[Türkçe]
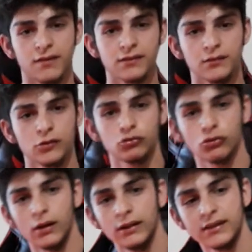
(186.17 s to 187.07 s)
var.
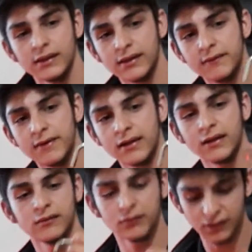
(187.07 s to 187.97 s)
Şu alyanına
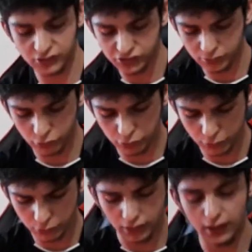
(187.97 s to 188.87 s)
verilen kaç çıkmış
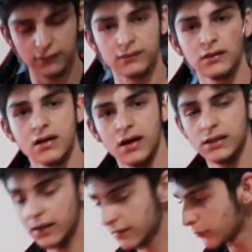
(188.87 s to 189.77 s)
bu? Altılık
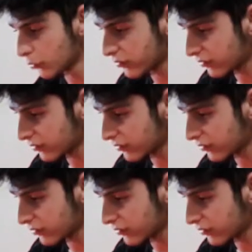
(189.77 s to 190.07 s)
alyanla bunu